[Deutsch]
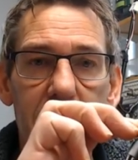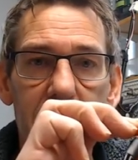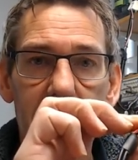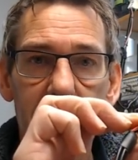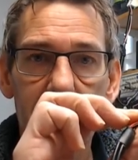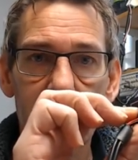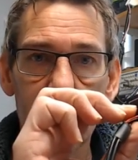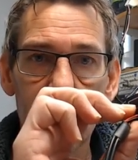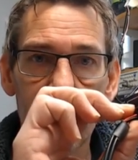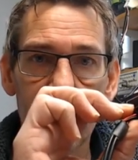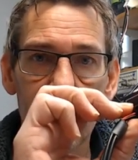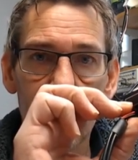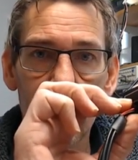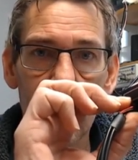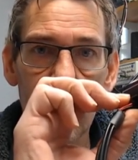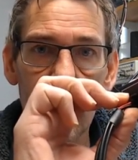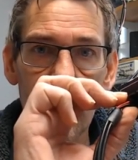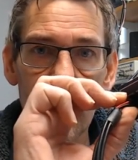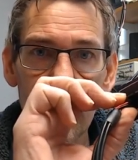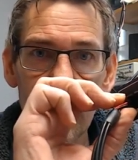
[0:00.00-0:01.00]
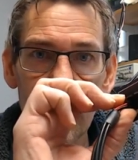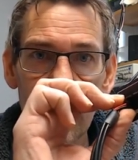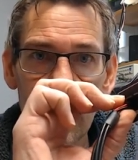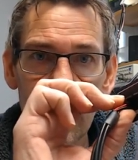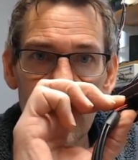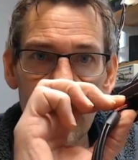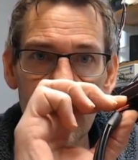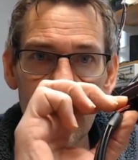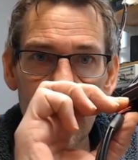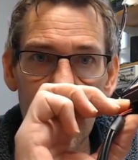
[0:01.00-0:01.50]
Sowohl
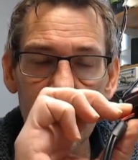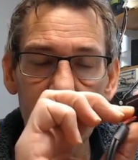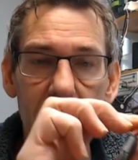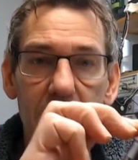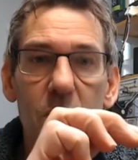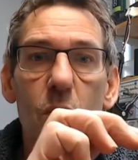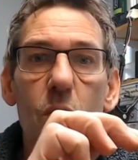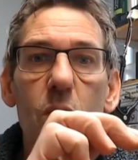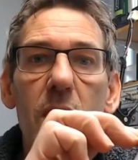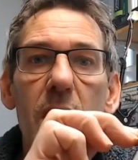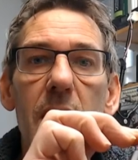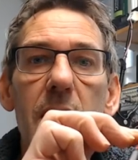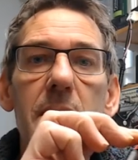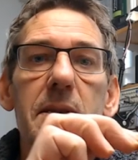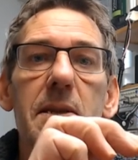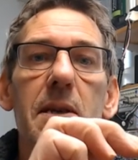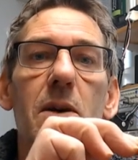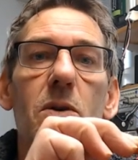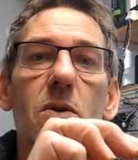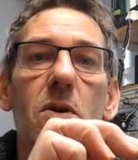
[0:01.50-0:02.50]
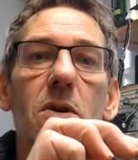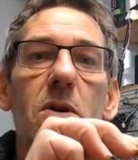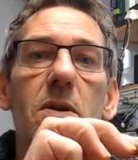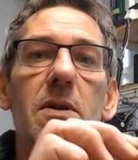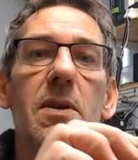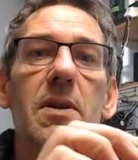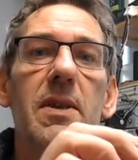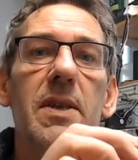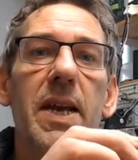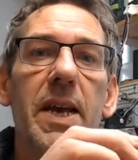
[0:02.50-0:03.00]
äh, analog als auch
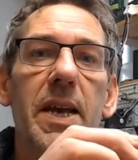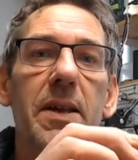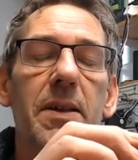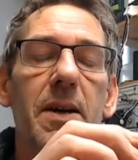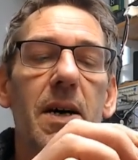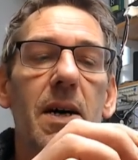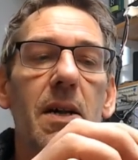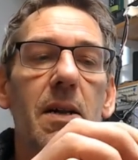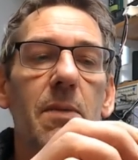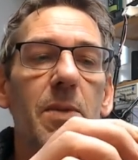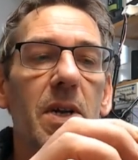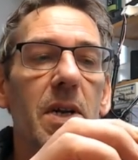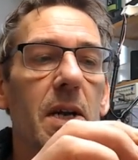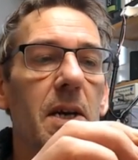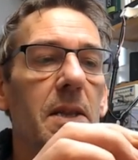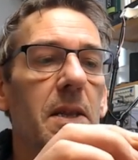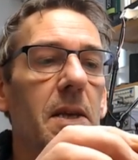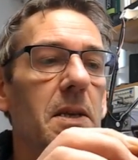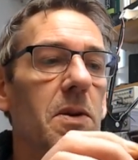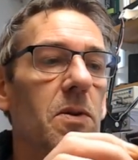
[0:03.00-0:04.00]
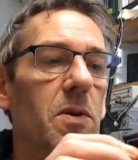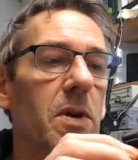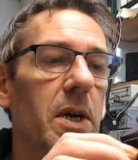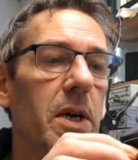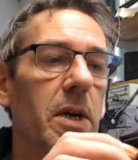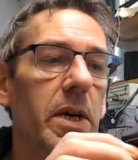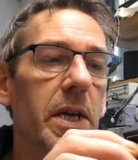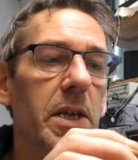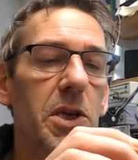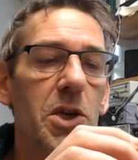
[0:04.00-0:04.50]
digital. Man kann also
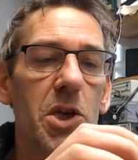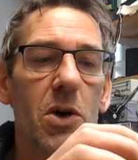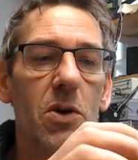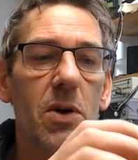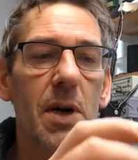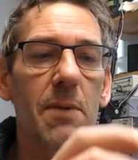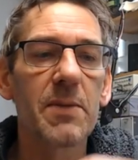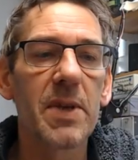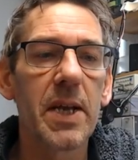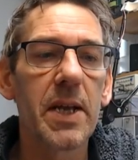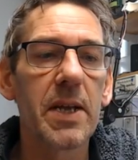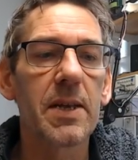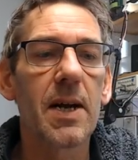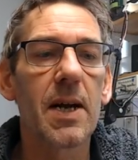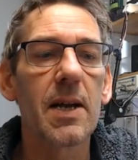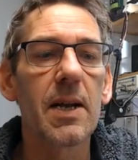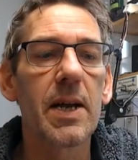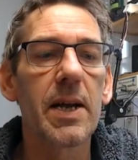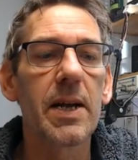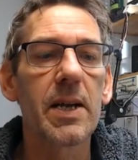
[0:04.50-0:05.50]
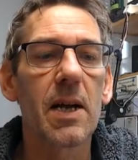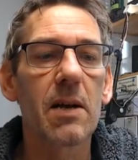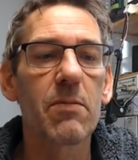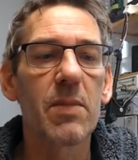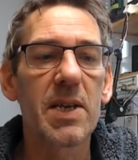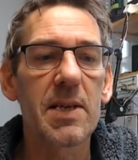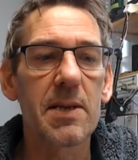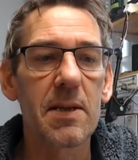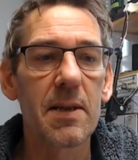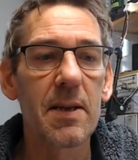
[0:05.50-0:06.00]
theoretisch auch am Digitaleingang
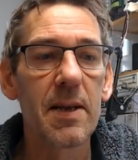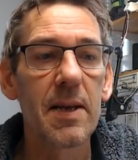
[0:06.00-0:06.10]
messen.